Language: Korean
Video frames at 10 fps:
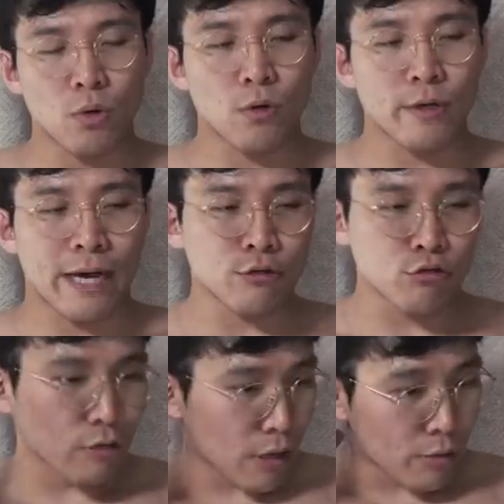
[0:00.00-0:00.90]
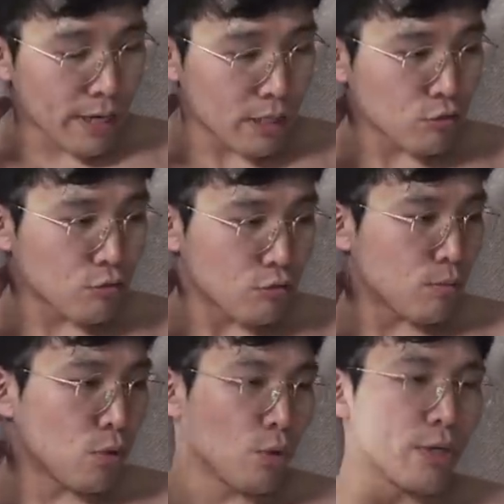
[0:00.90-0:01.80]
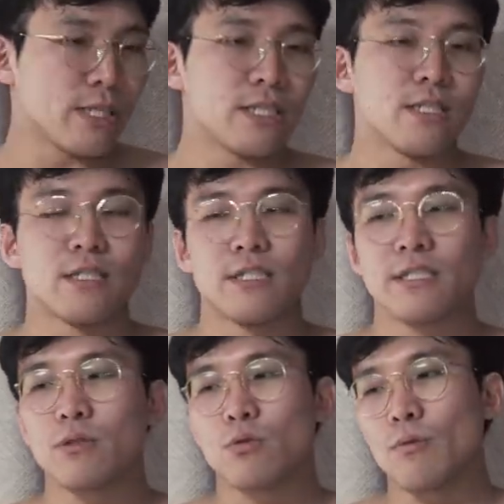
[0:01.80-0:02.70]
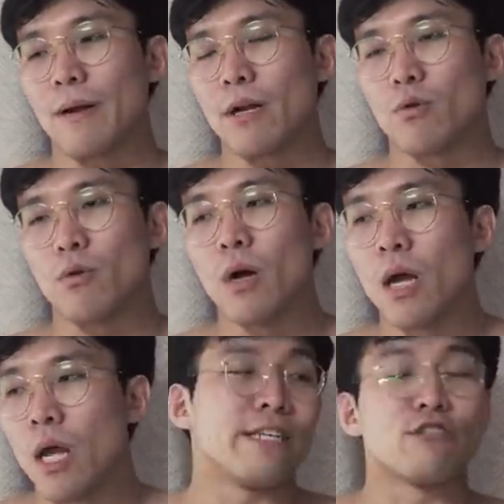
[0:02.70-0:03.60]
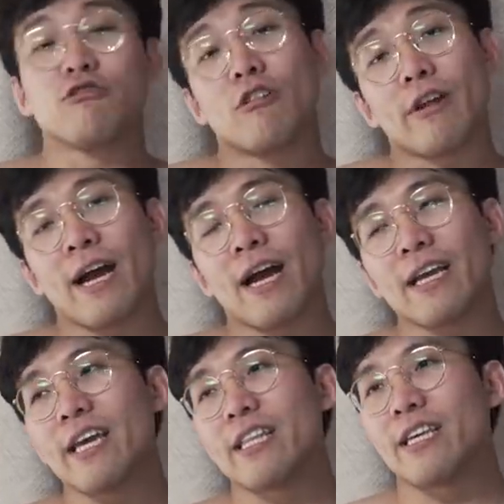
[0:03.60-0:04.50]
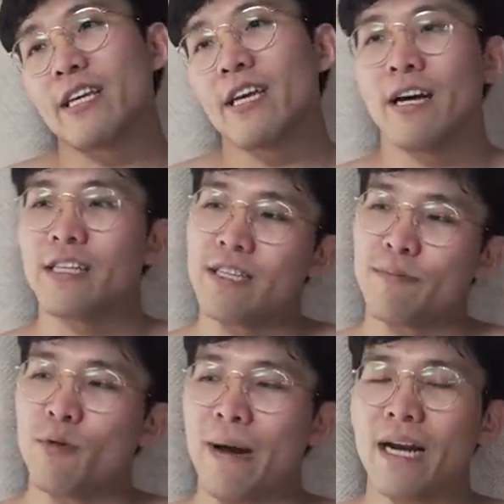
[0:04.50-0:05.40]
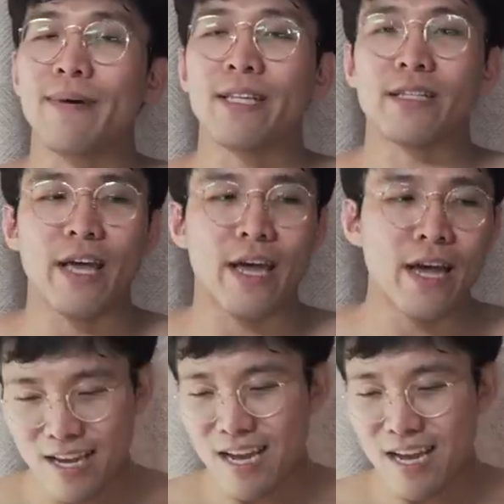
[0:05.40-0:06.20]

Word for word: 뭐 약투라고 해가지고 뭐 로이드를 쓰고 말고 내추럴의 한계니 아니니 뭐 말이 많은데